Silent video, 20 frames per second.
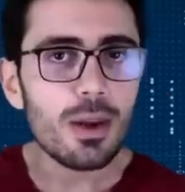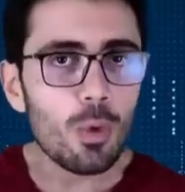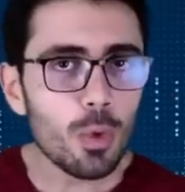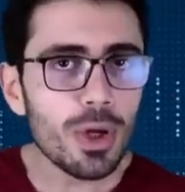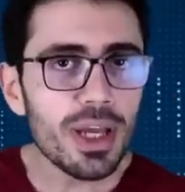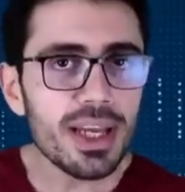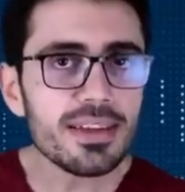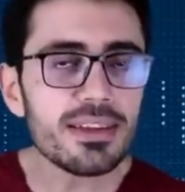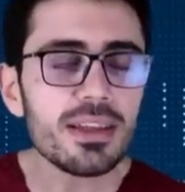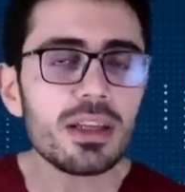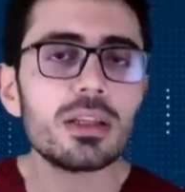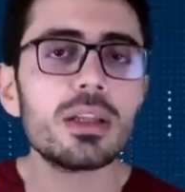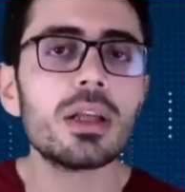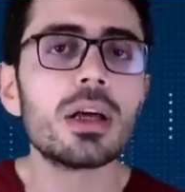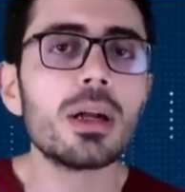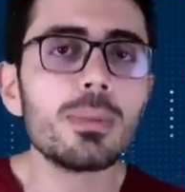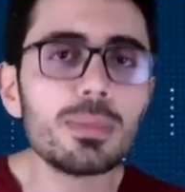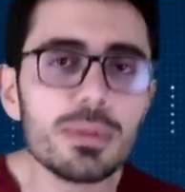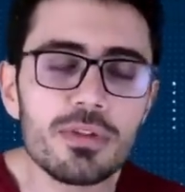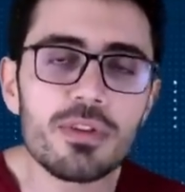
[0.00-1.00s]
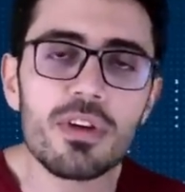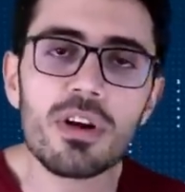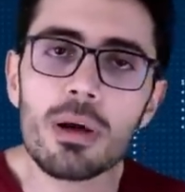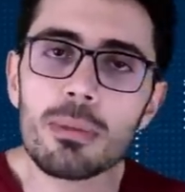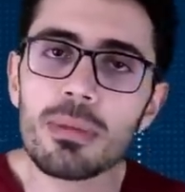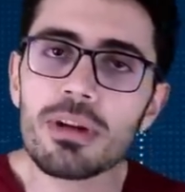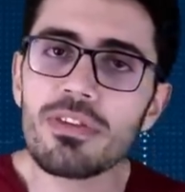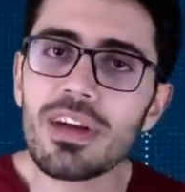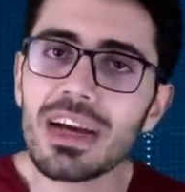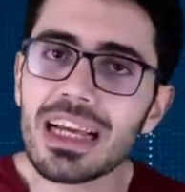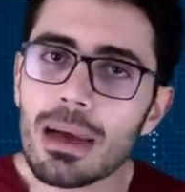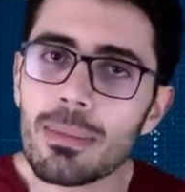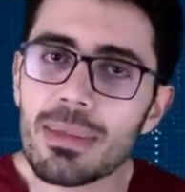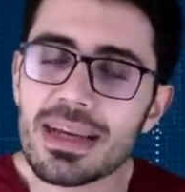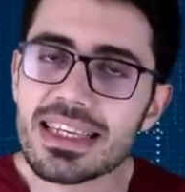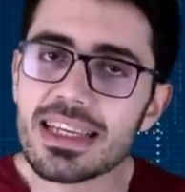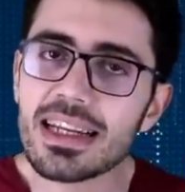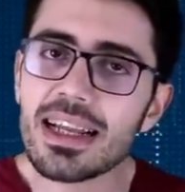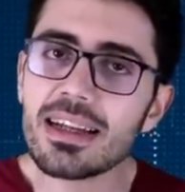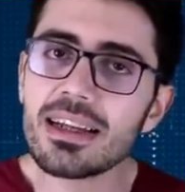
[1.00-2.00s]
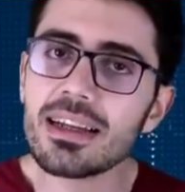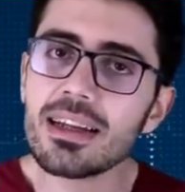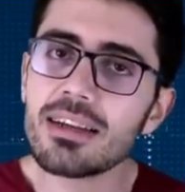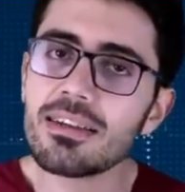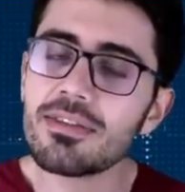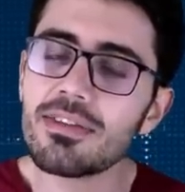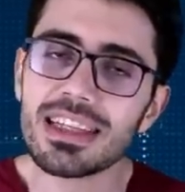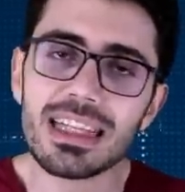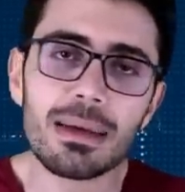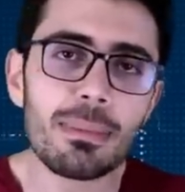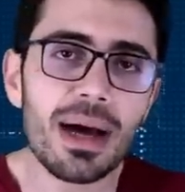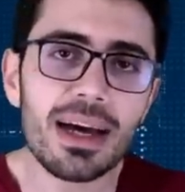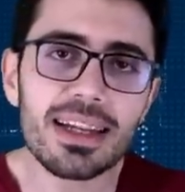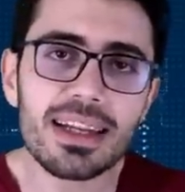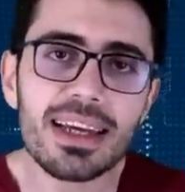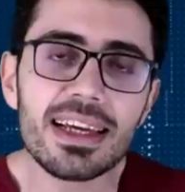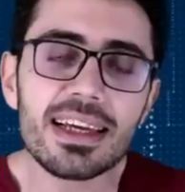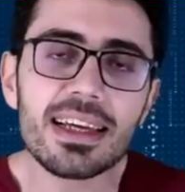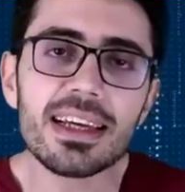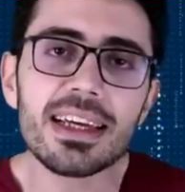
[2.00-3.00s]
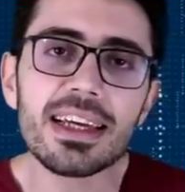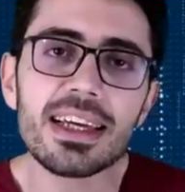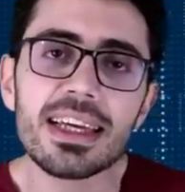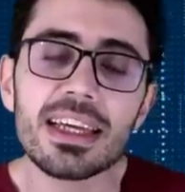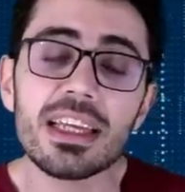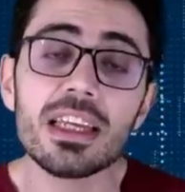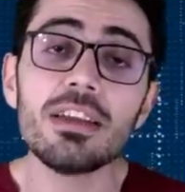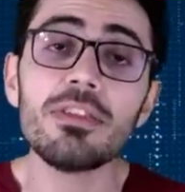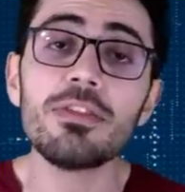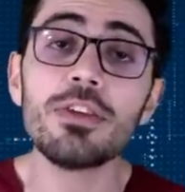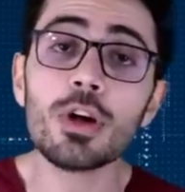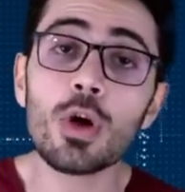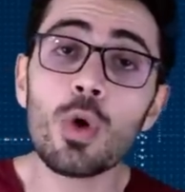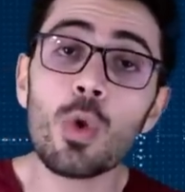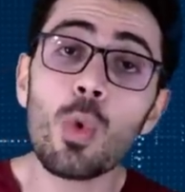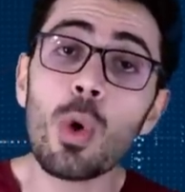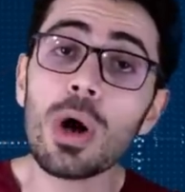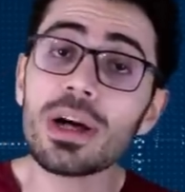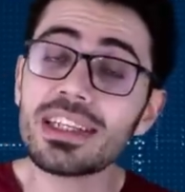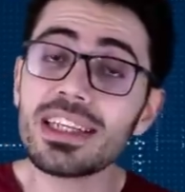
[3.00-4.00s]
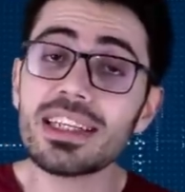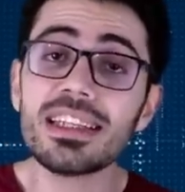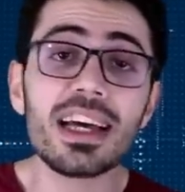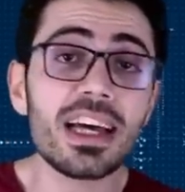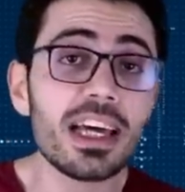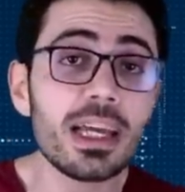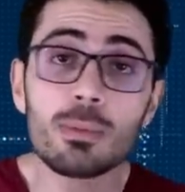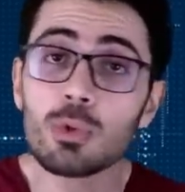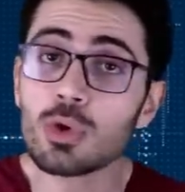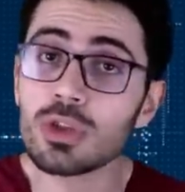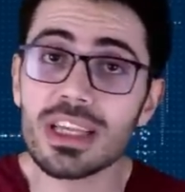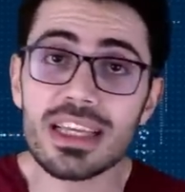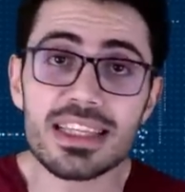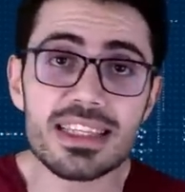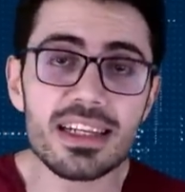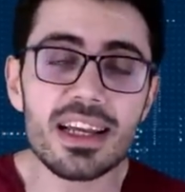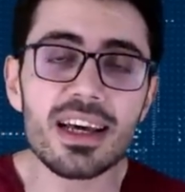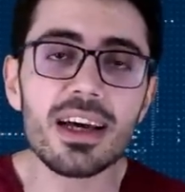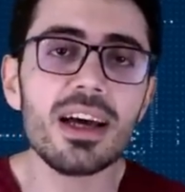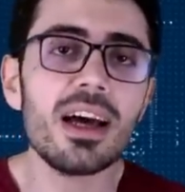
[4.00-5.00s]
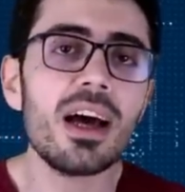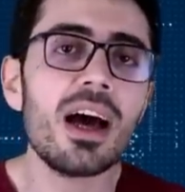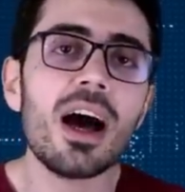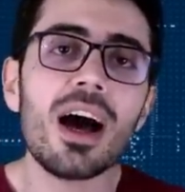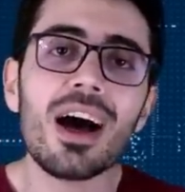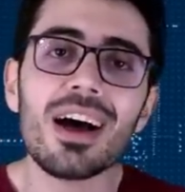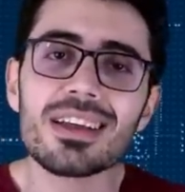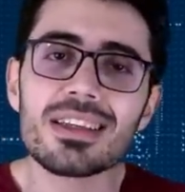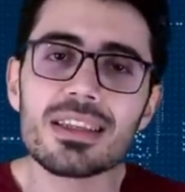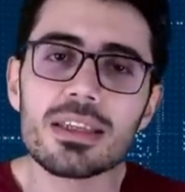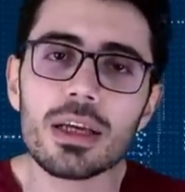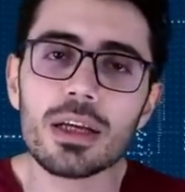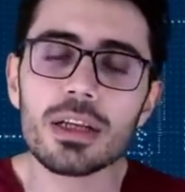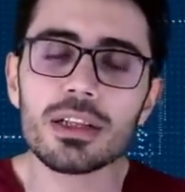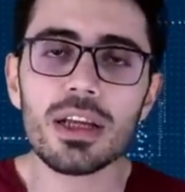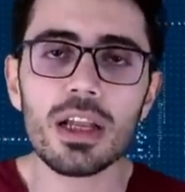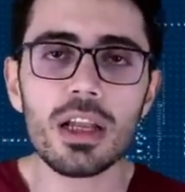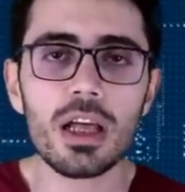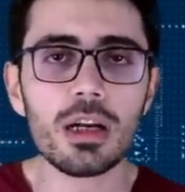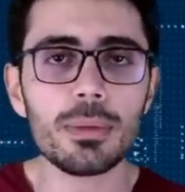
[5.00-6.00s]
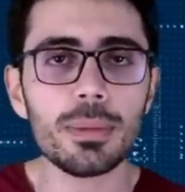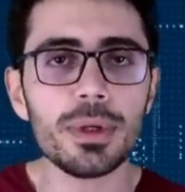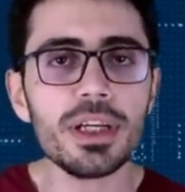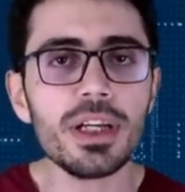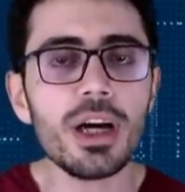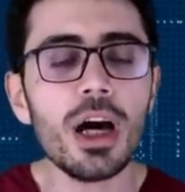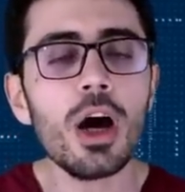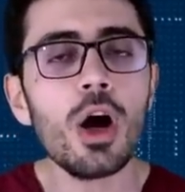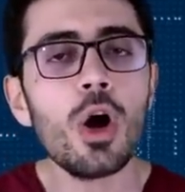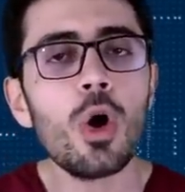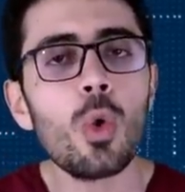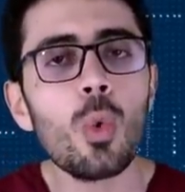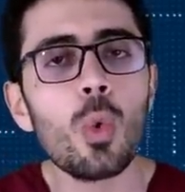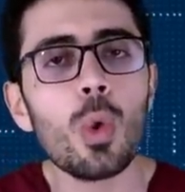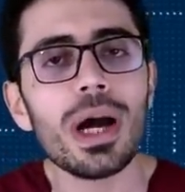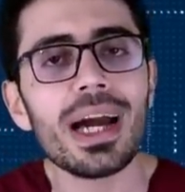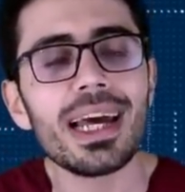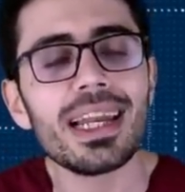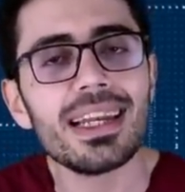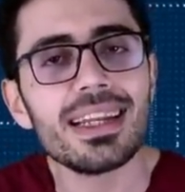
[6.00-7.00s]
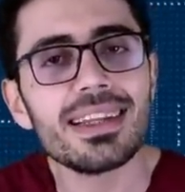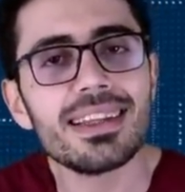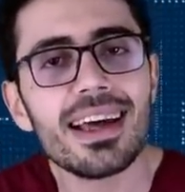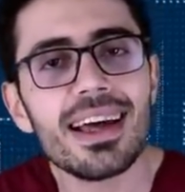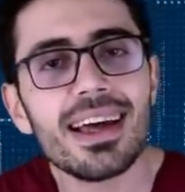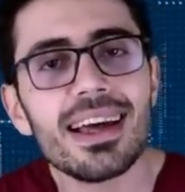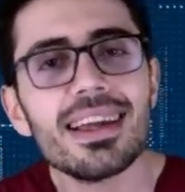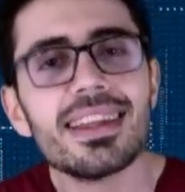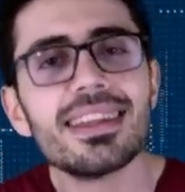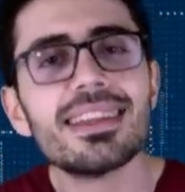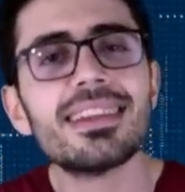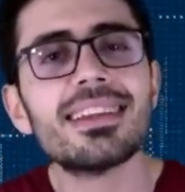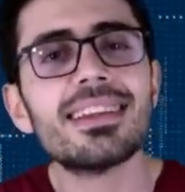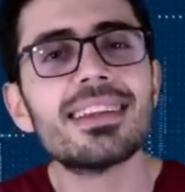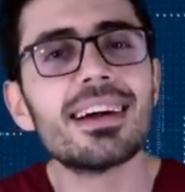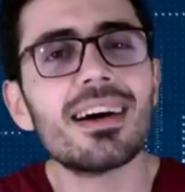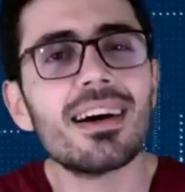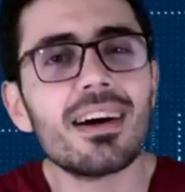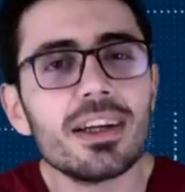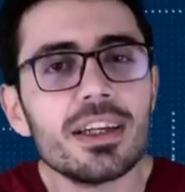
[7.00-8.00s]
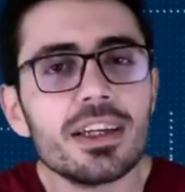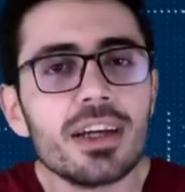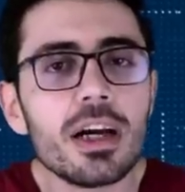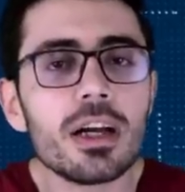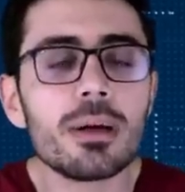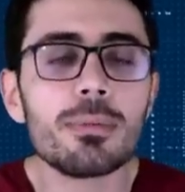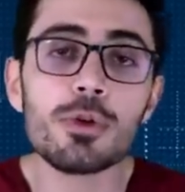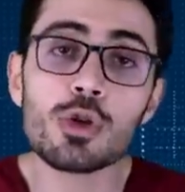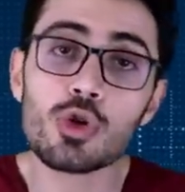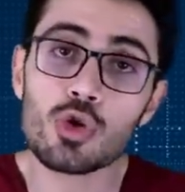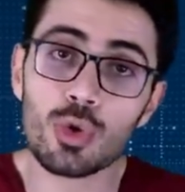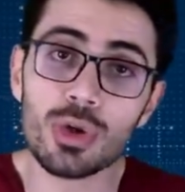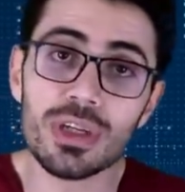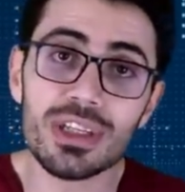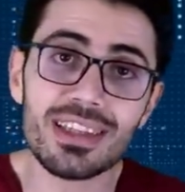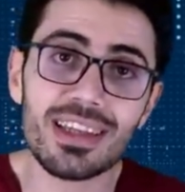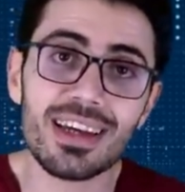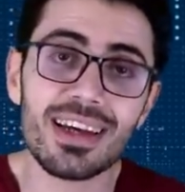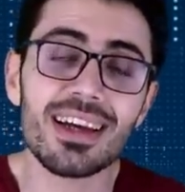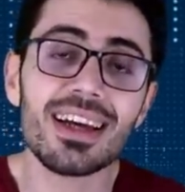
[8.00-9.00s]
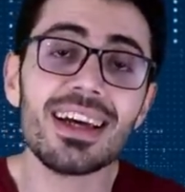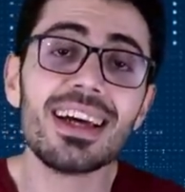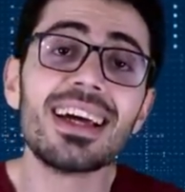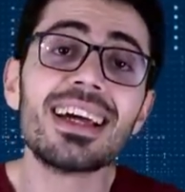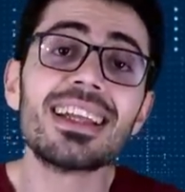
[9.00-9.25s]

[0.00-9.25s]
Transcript: لو جيت ضربت فرامل فجاه مثلا فده معناه ان في قوه جديده غير متزنه اثرت على العربيه وخلتها تغير من سرعتها